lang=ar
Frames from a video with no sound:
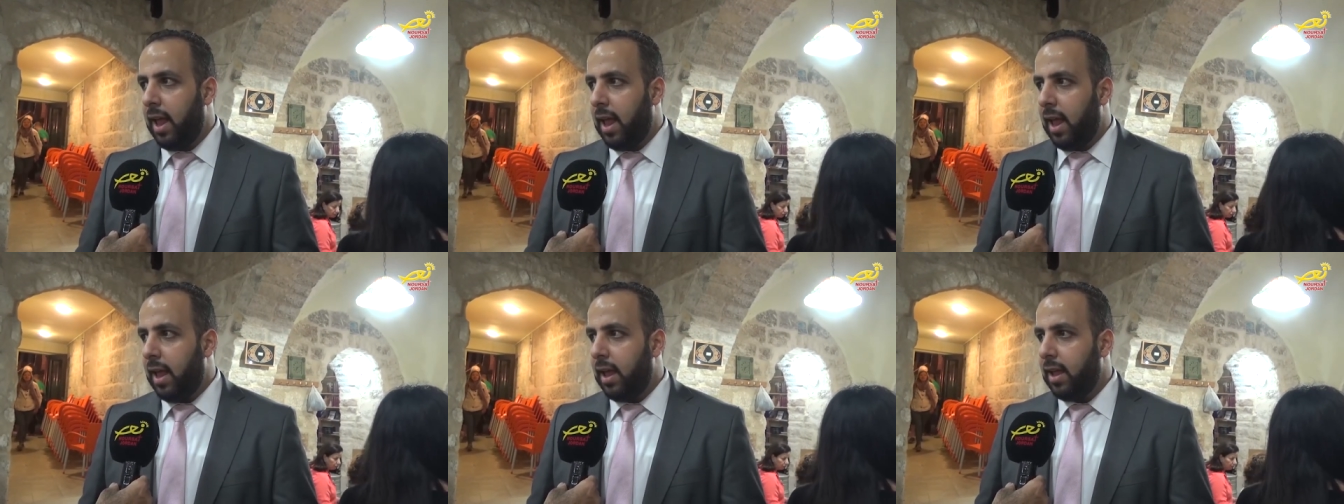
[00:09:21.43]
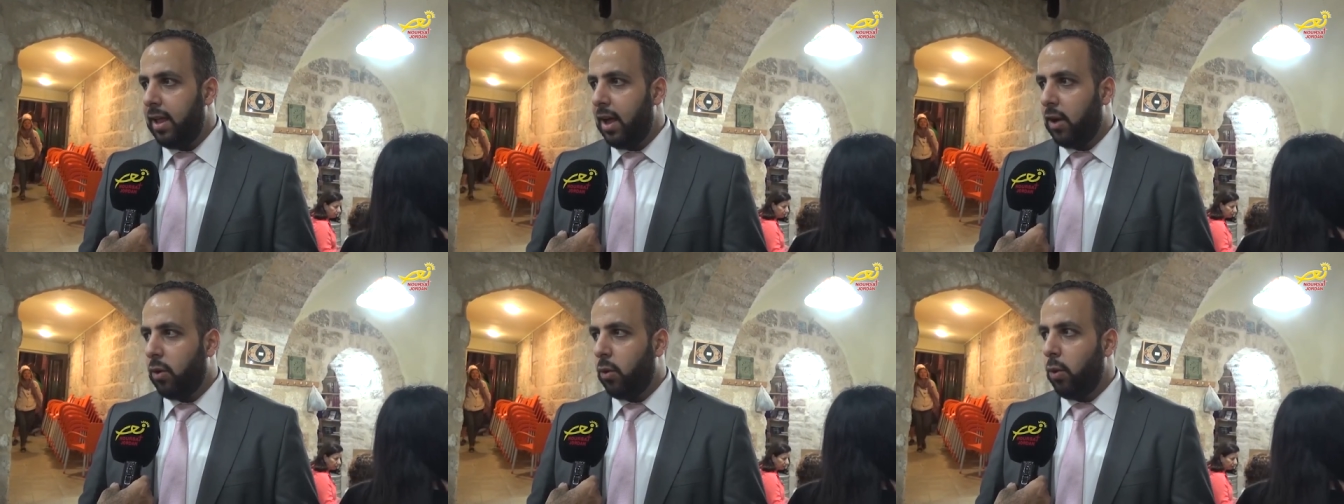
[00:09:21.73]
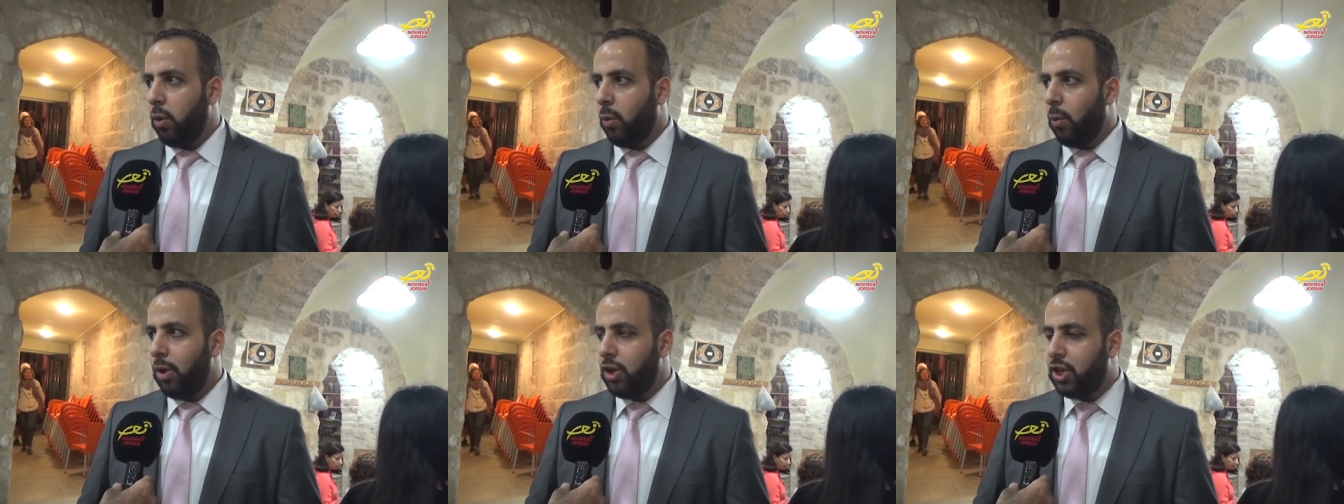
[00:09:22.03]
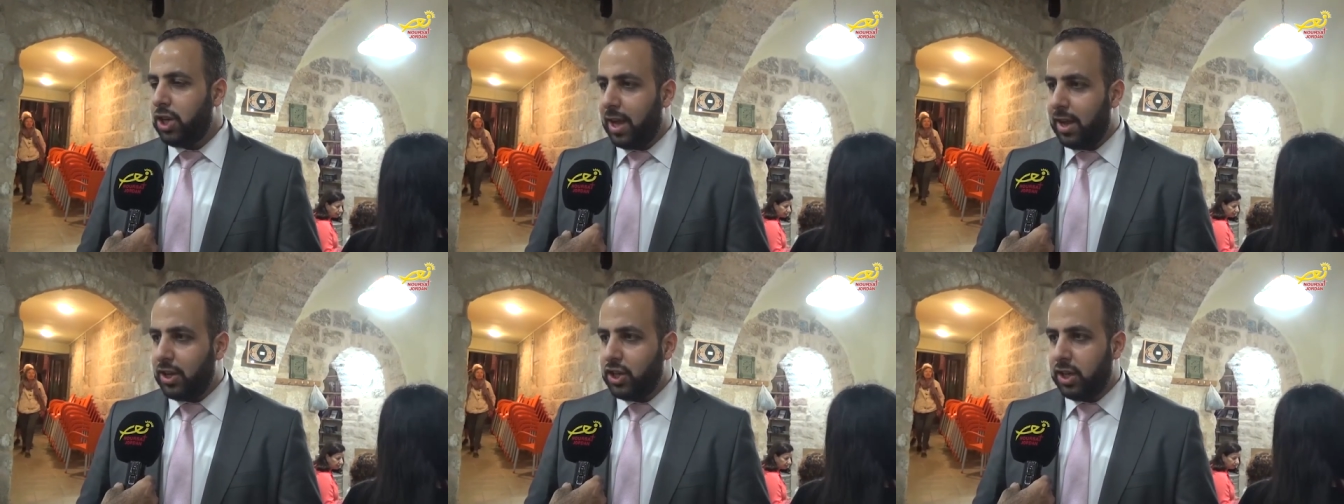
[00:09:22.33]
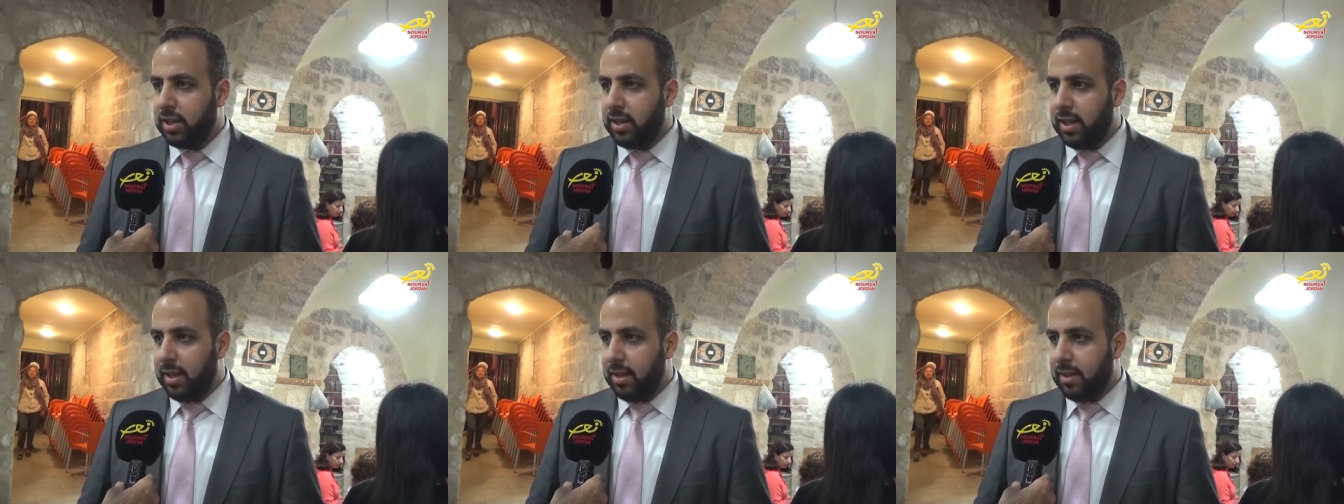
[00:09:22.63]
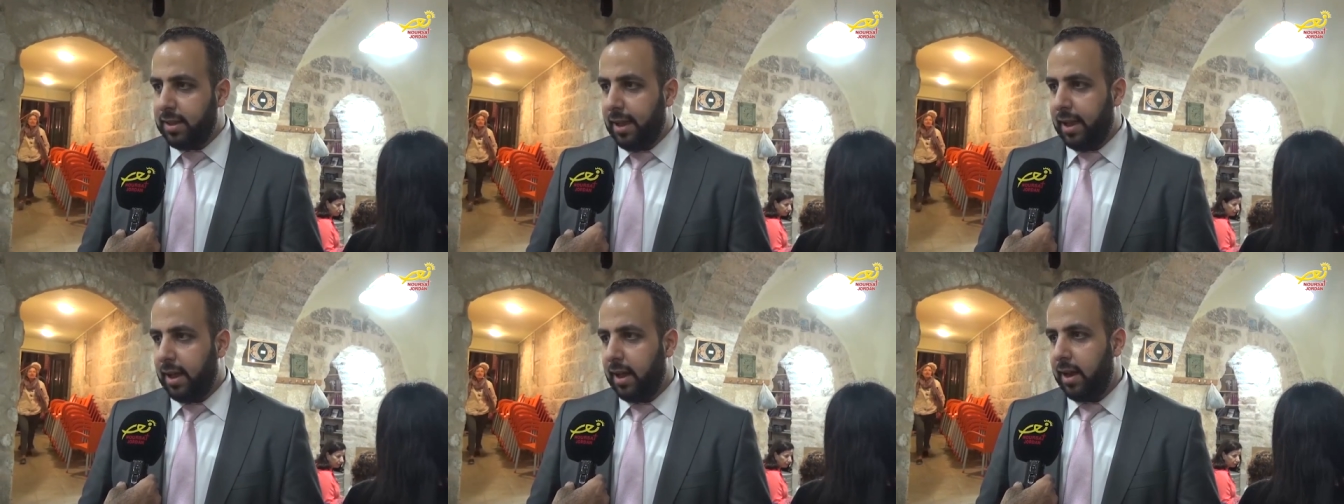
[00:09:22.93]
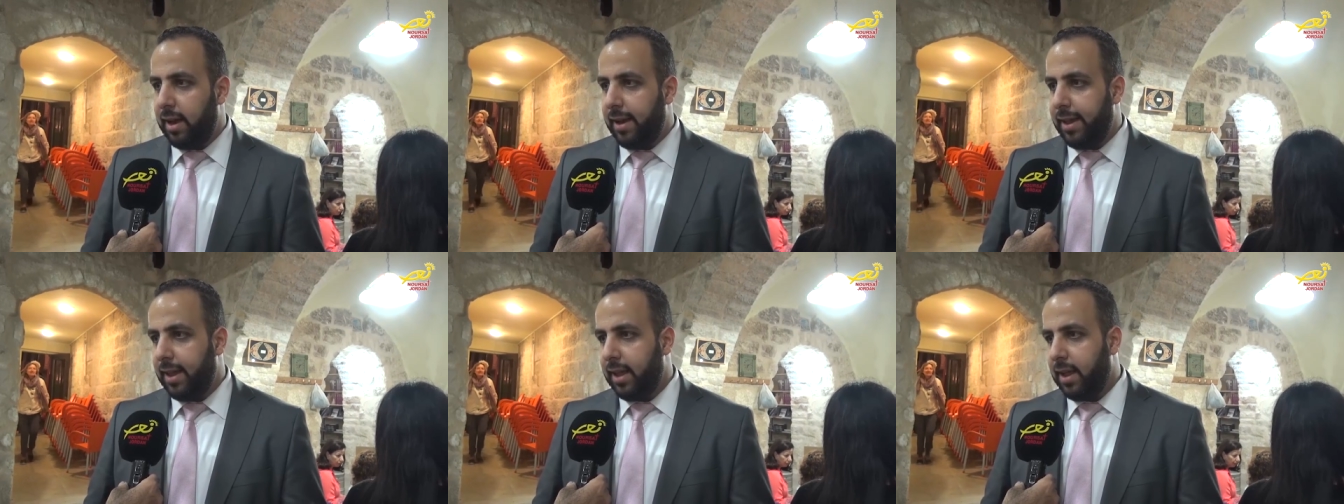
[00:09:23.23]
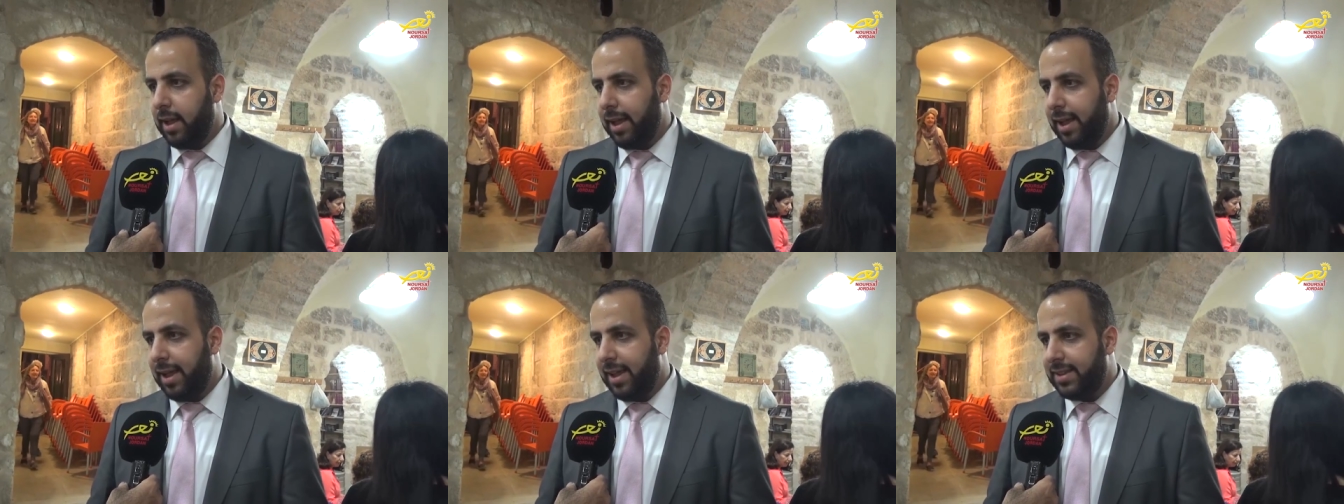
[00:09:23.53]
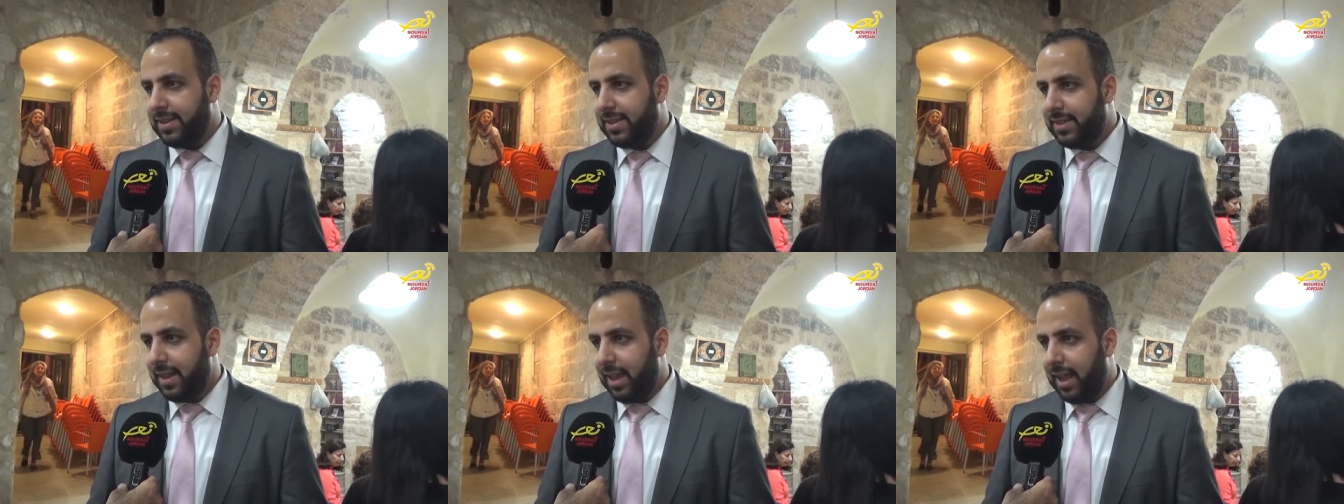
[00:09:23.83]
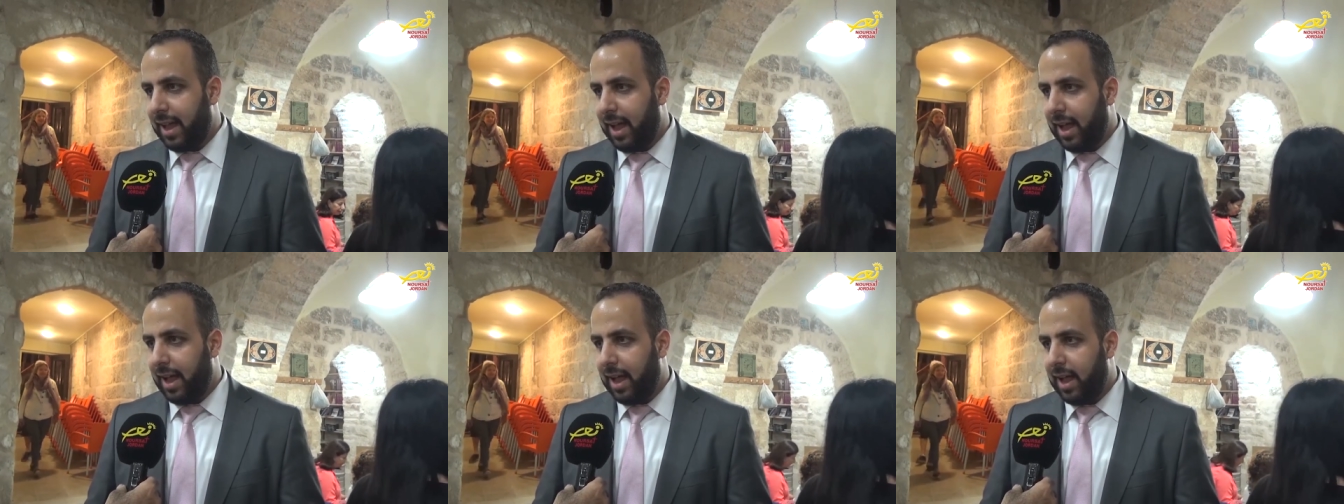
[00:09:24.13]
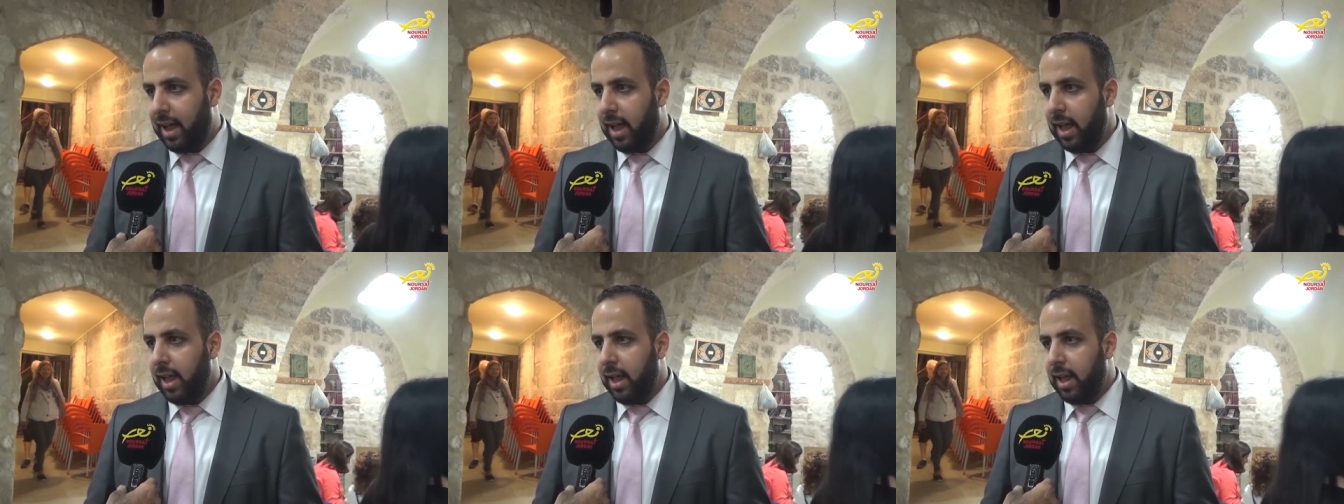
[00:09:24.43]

آه، يكون وجهة جديدة للسياحة